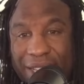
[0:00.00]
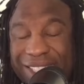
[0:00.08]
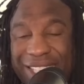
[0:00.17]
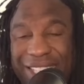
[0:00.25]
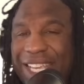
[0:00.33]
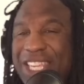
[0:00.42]

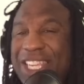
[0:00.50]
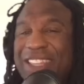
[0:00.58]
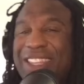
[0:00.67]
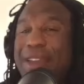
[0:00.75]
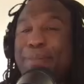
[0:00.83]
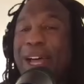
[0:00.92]
Il y a
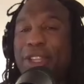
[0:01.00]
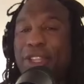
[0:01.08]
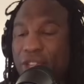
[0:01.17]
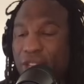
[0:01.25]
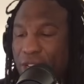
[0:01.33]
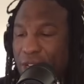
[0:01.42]
tellement
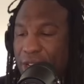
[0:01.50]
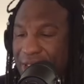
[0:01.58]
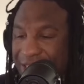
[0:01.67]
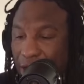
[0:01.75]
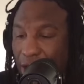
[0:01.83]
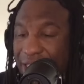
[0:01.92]
de.
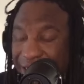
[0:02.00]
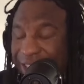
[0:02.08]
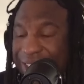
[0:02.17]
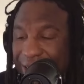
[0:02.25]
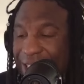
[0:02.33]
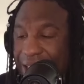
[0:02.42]
Gagner
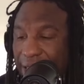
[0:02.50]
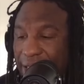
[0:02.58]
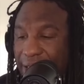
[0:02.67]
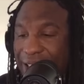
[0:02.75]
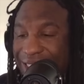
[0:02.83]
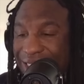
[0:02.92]
cette
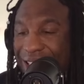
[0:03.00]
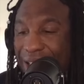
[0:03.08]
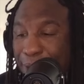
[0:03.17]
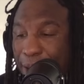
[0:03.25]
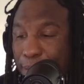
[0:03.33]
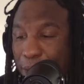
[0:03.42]
année est
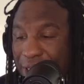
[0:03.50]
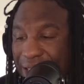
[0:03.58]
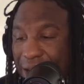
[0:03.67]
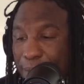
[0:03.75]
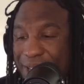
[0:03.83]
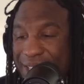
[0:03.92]
tellement
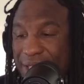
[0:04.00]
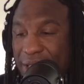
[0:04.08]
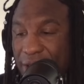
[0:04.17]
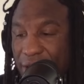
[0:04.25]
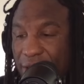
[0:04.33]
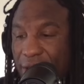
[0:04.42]
important parce
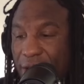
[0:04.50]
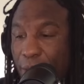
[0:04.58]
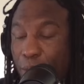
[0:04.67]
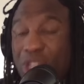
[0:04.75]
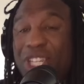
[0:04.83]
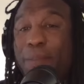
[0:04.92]
que
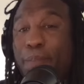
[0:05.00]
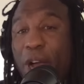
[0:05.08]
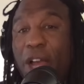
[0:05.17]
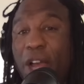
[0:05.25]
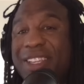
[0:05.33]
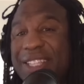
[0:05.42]
moi, j'ai
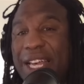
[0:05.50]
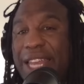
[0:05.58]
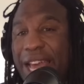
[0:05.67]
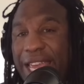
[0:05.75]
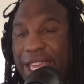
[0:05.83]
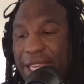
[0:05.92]
peur qu'il s'en
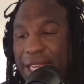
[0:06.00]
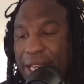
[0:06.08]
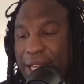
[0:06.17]
aille.